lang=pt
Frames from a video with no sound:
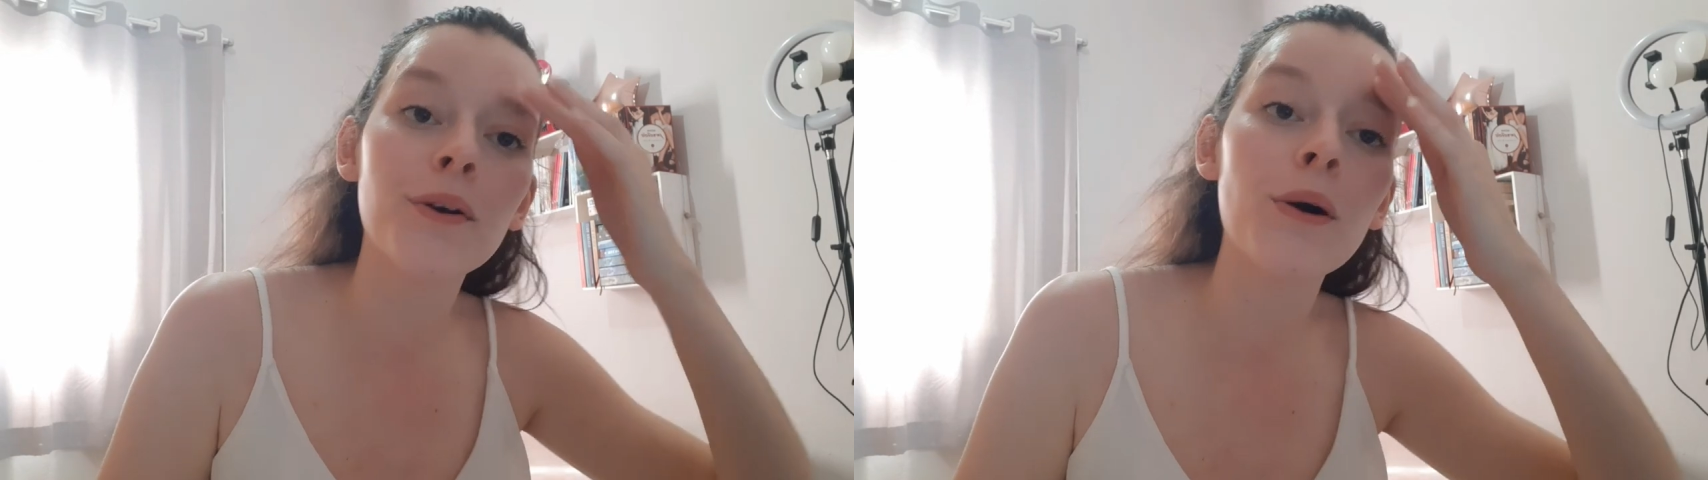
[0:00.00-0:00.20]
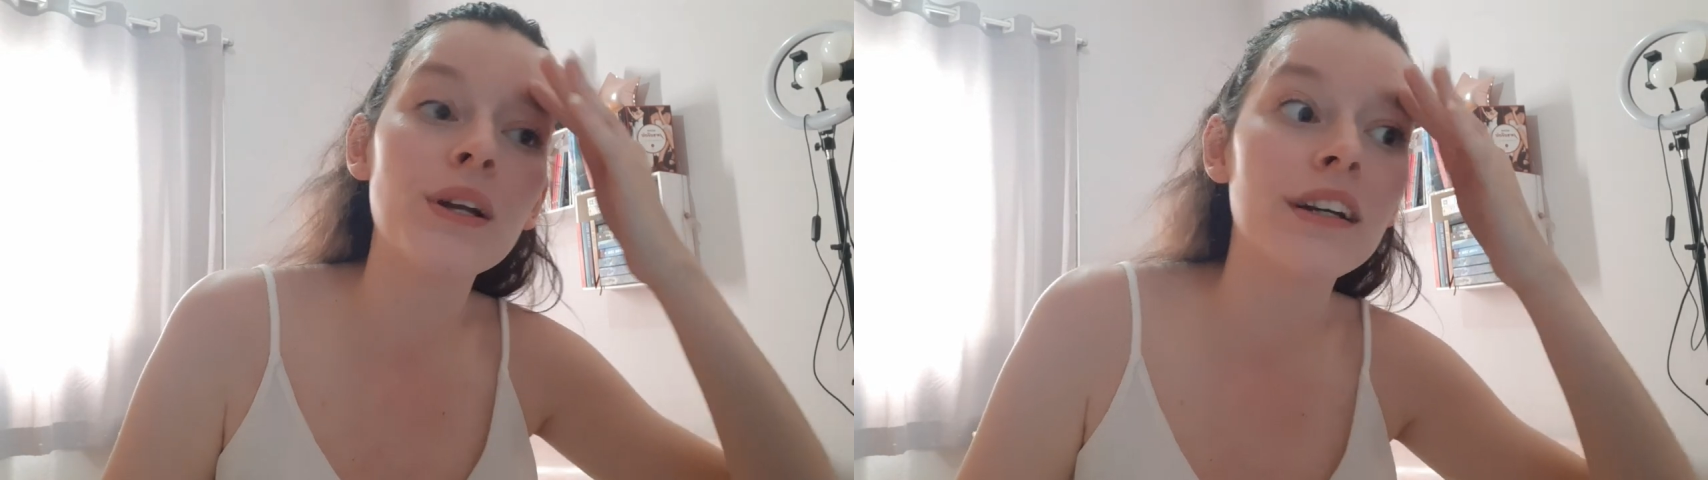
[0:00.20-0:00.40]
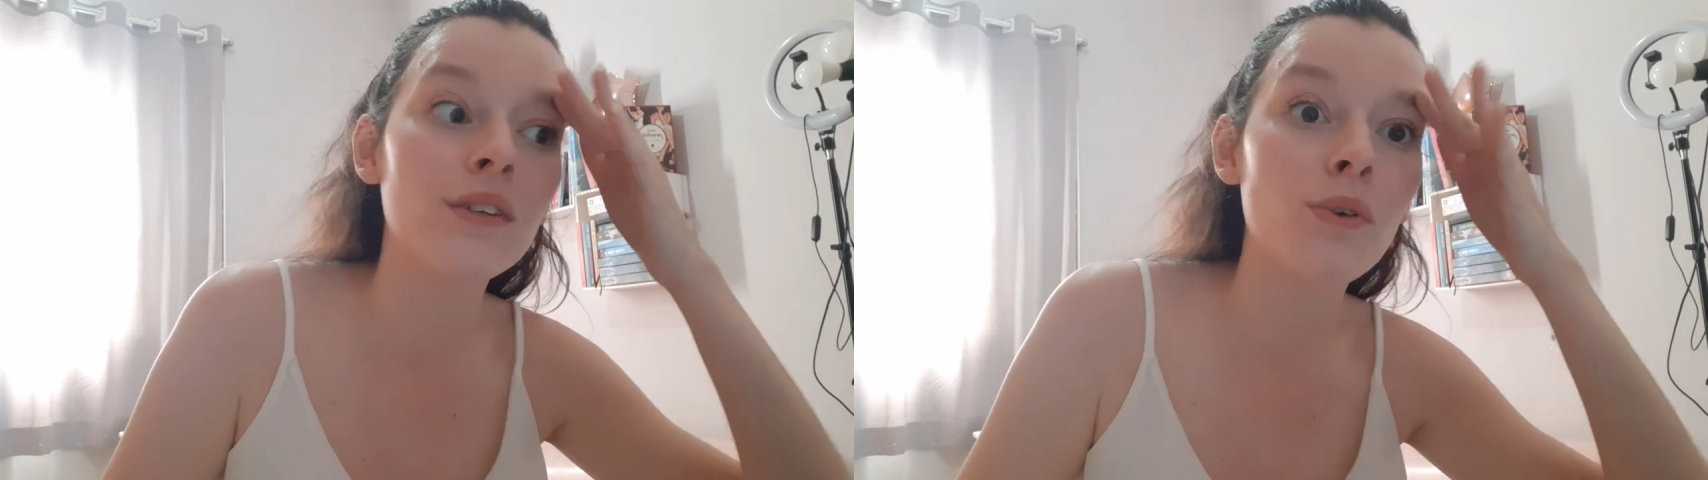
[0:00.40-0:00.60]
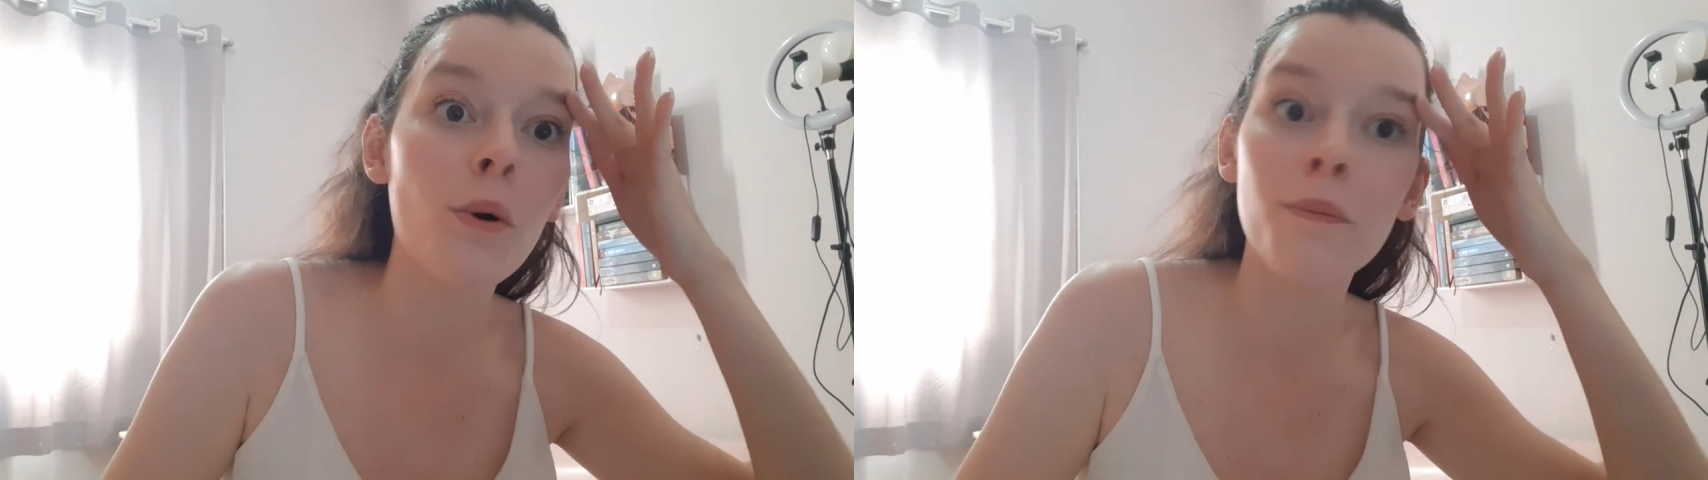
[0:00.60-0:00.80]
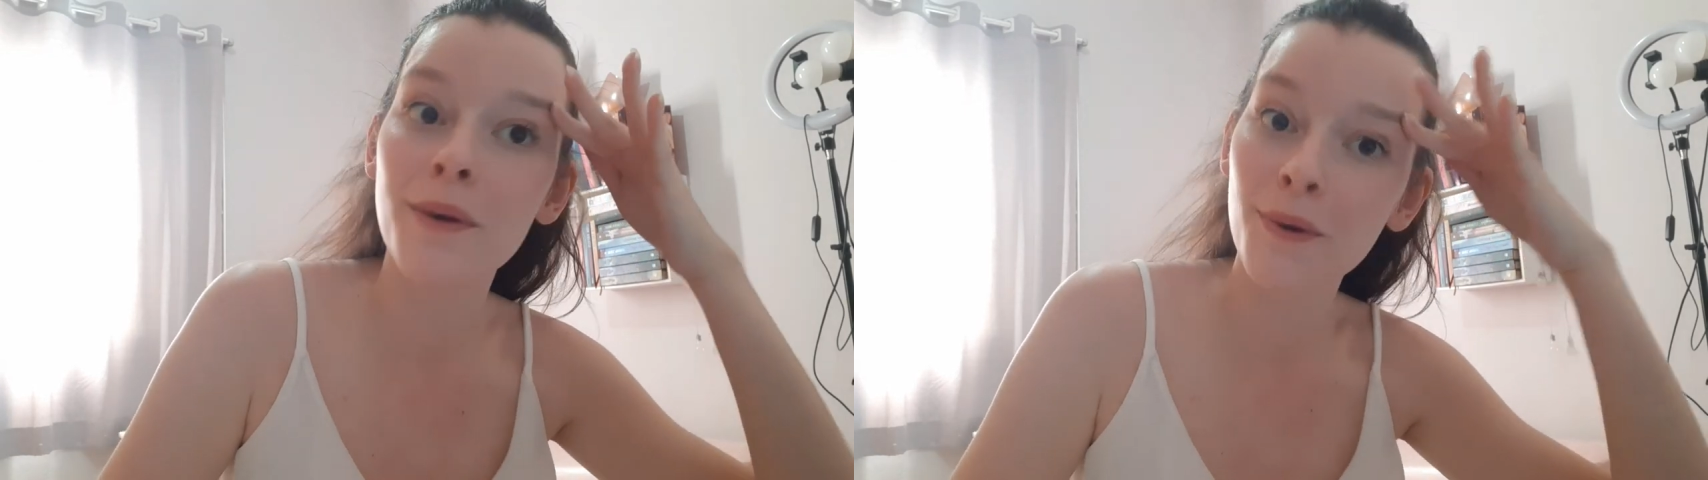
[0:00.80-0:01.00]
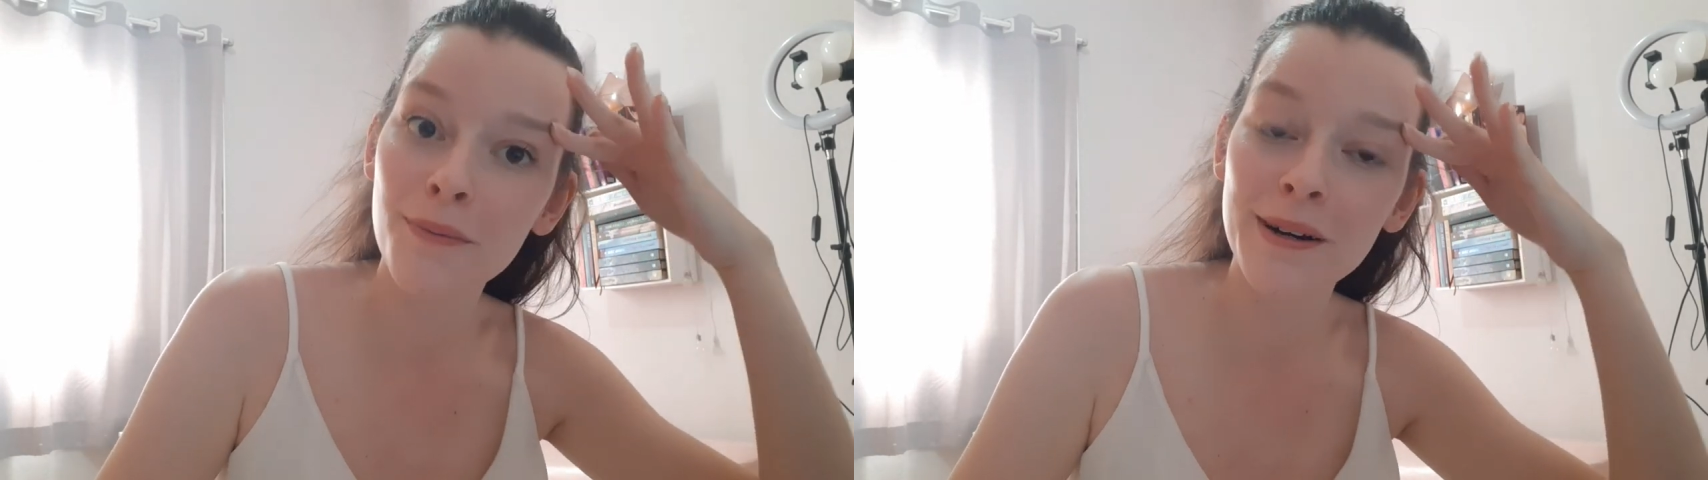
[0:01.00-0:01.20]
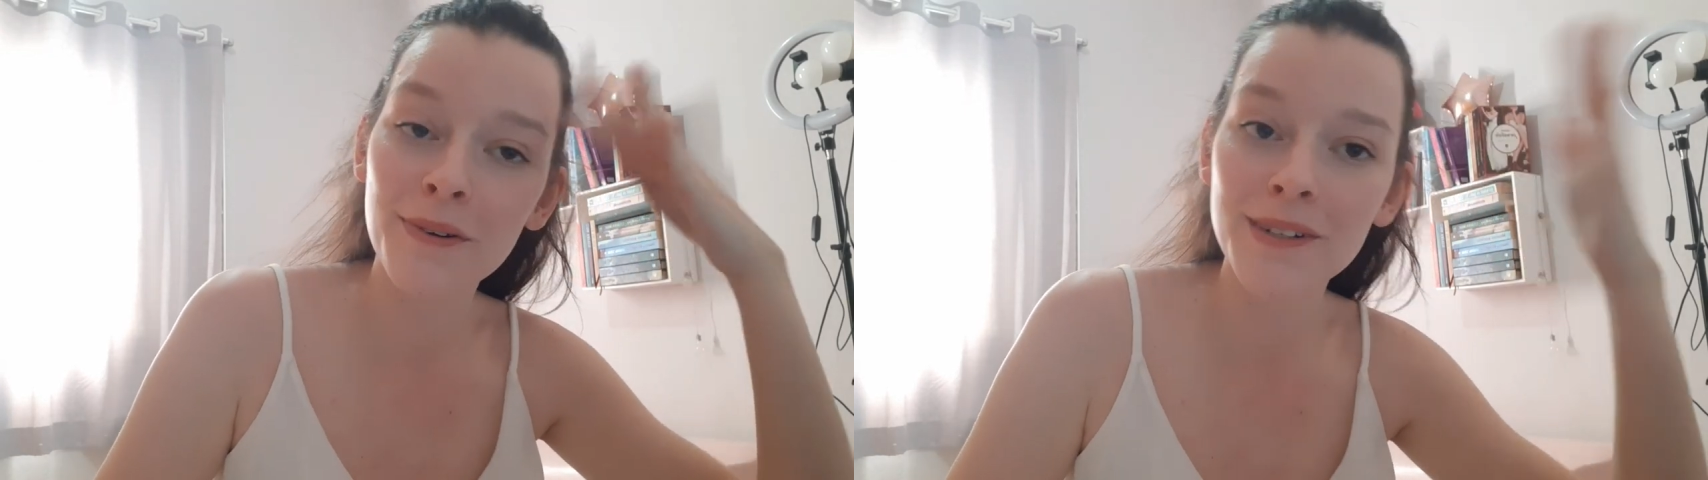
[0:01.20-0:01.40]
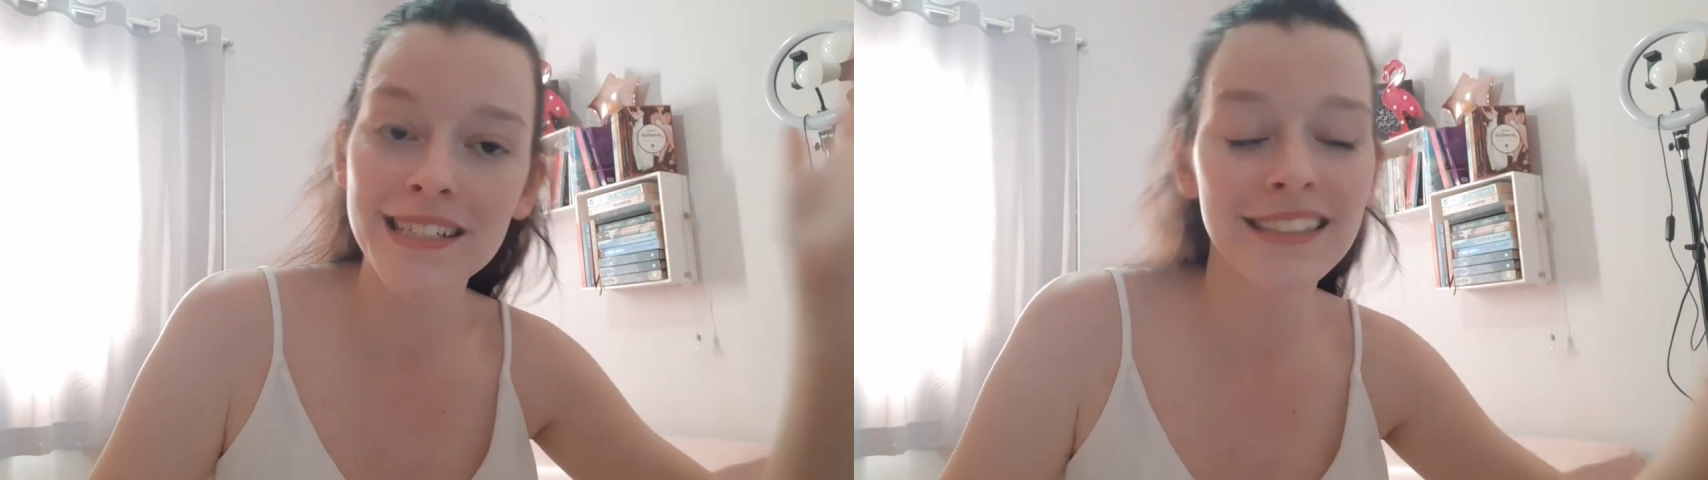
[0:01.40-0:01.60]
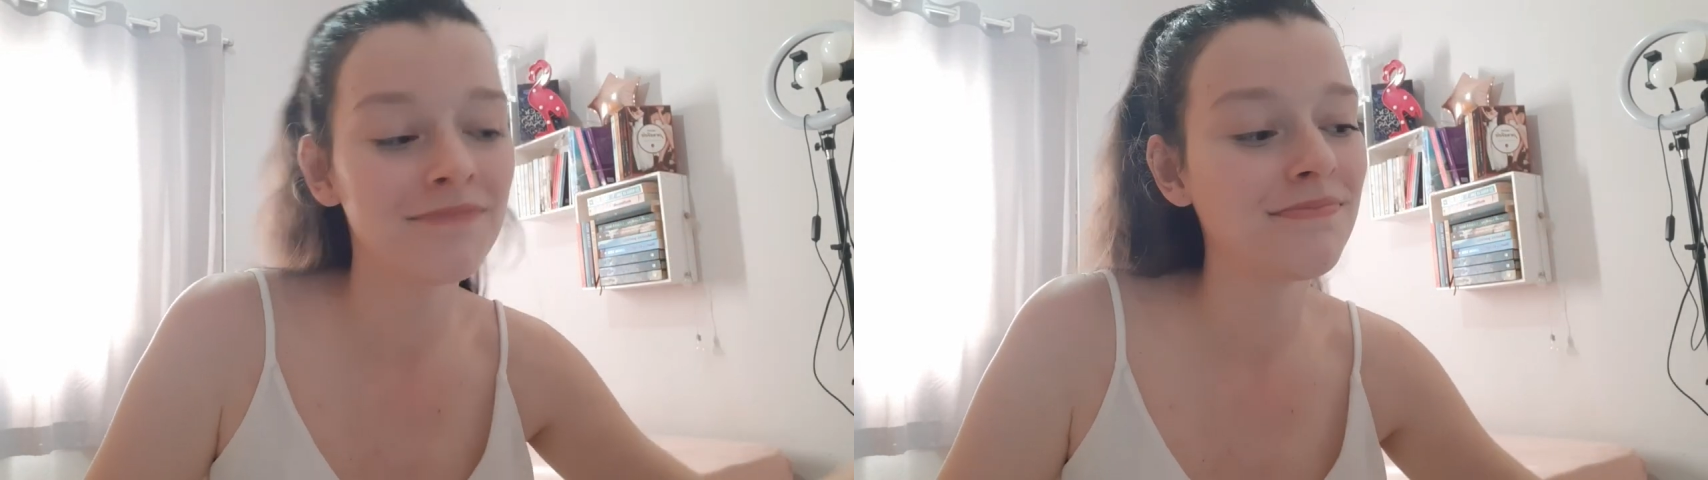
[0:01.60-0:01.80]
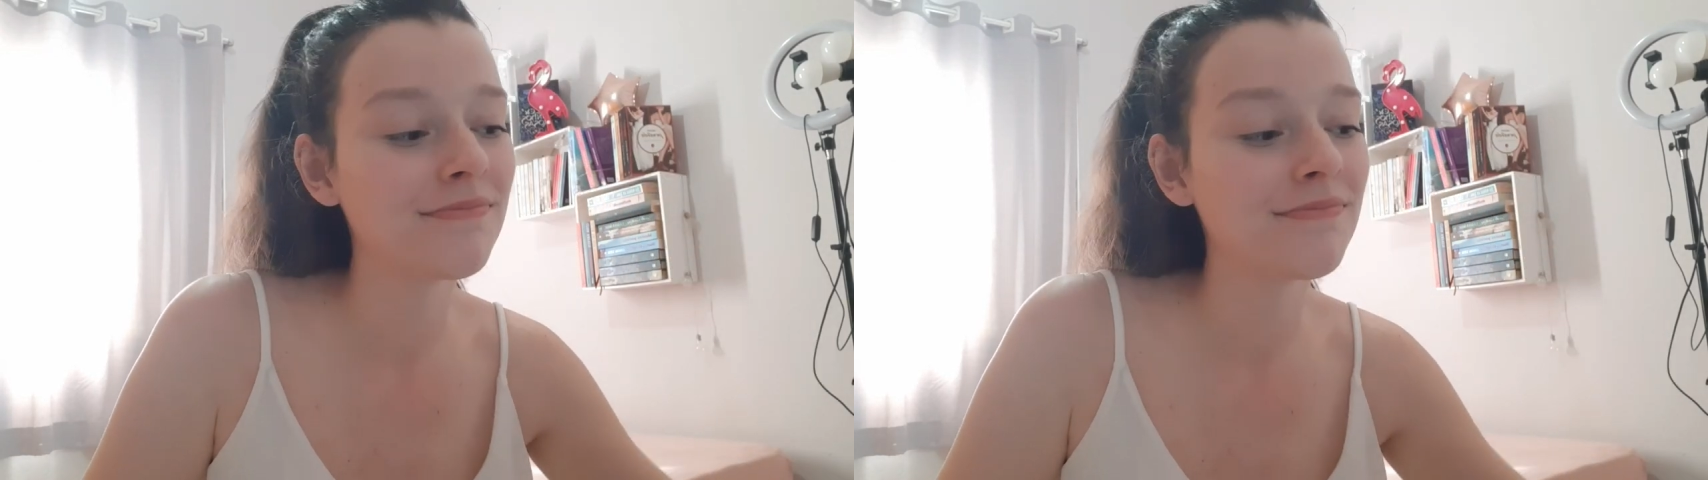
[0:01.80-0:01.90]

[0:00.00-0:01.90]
agora eu vou comer alguma coisa